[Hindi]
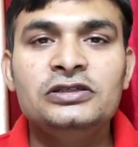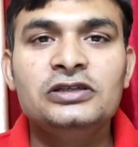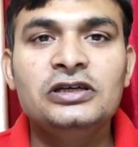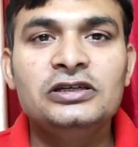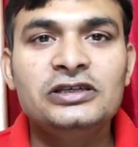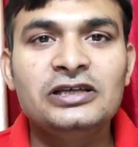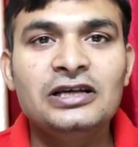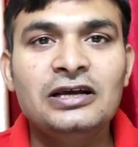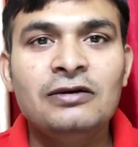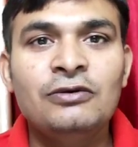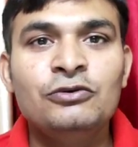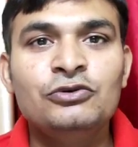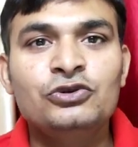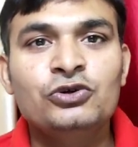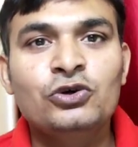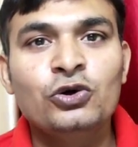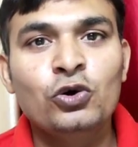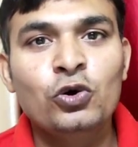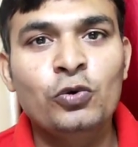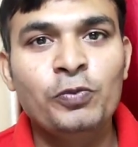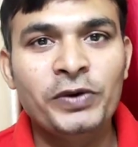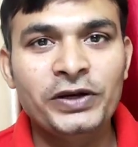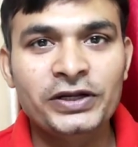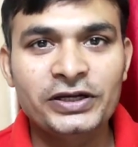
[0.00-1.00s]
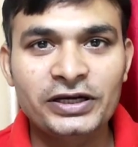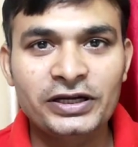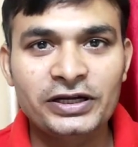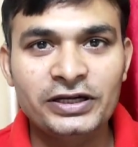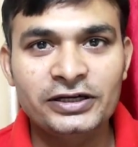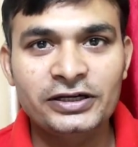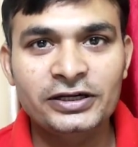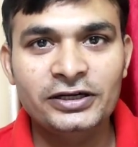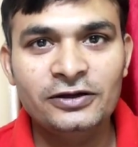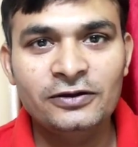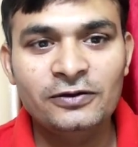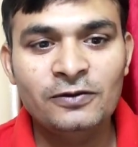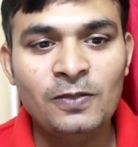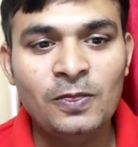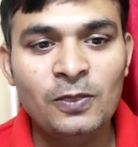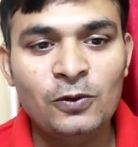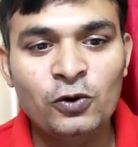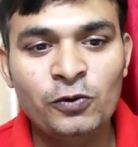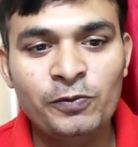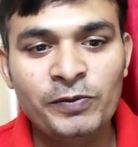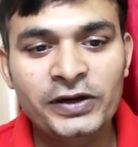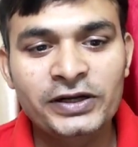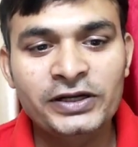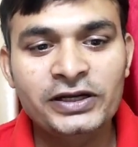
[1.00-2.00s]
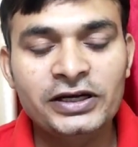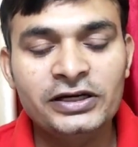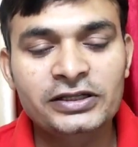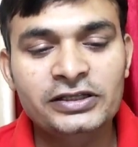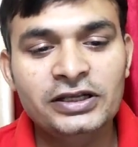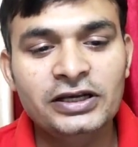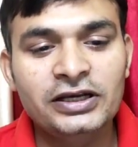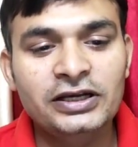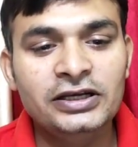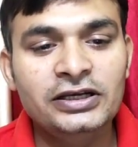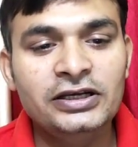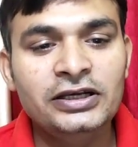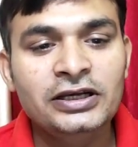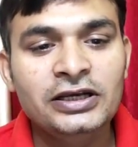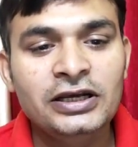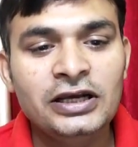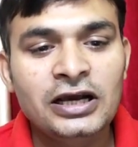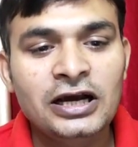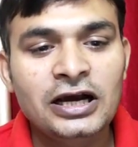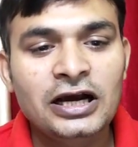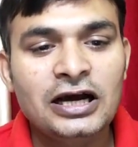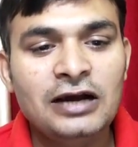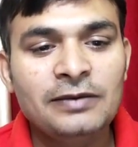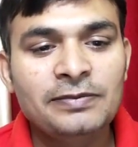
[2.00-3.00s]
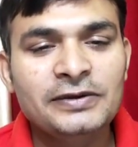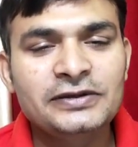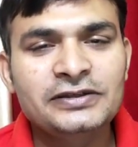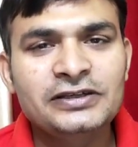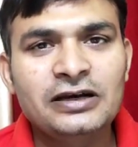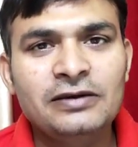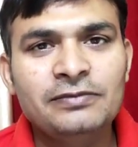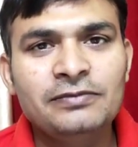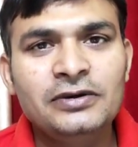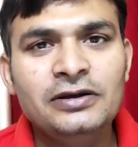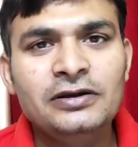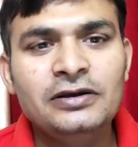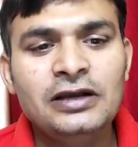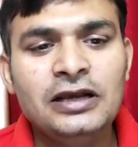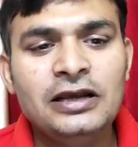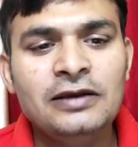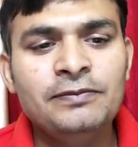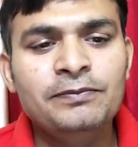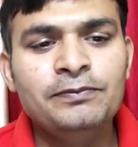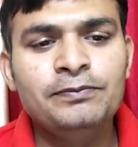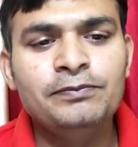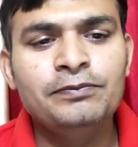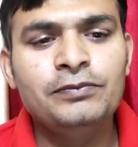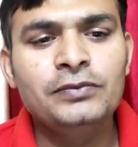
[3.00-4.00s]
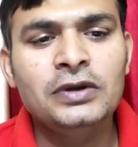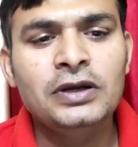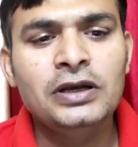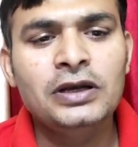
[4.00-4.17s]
जैसे आप उसको ओपन करेंगे ओपन करते ही आपके सामने एम